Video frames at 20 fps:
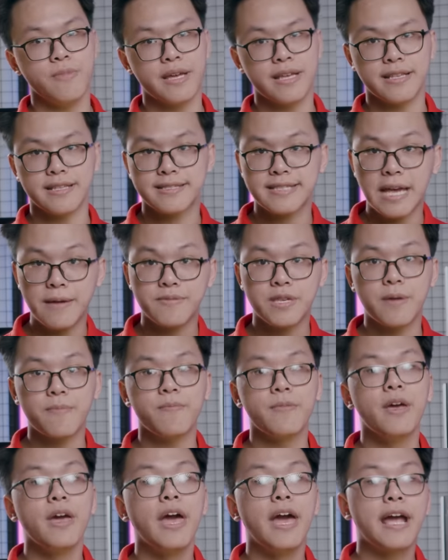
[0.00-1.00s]
mình xem xem
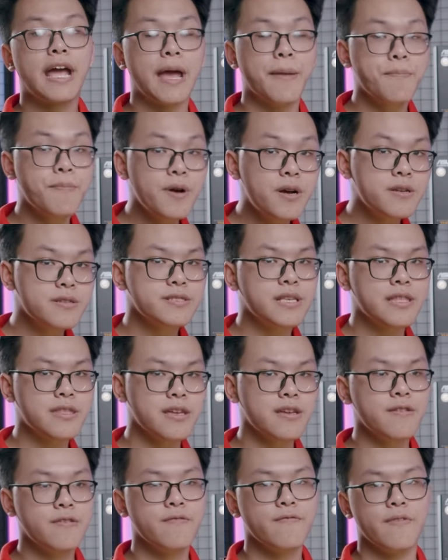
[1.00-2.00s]
cái mức
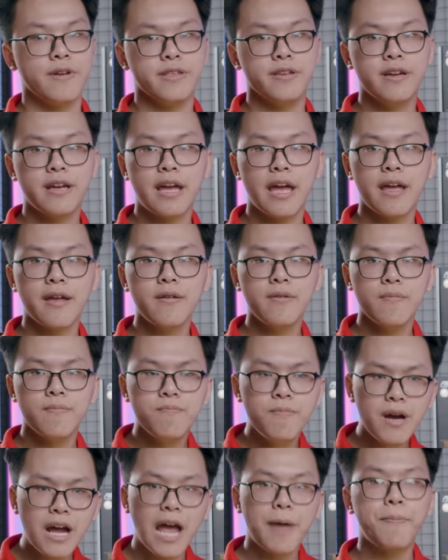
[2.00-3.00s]
setting và những cái
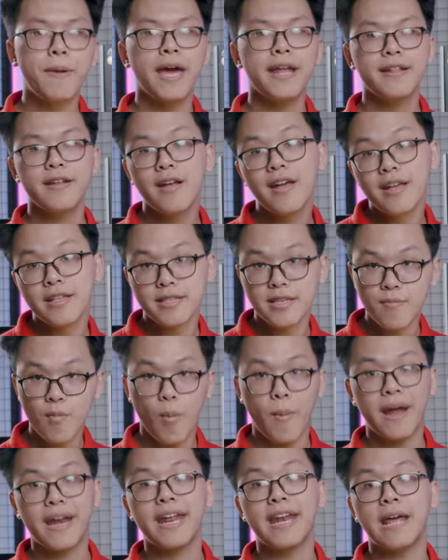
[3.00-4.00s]
mức FPS những bộ
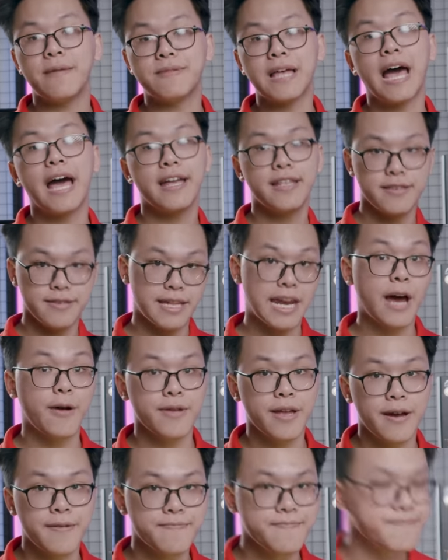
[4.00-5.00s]
máy này đem ra như thế nào
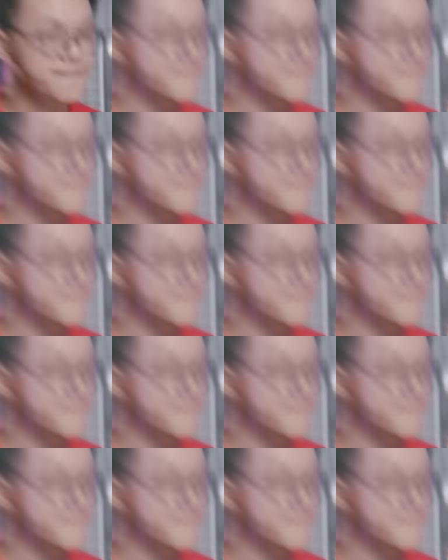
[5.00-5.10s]
nhá.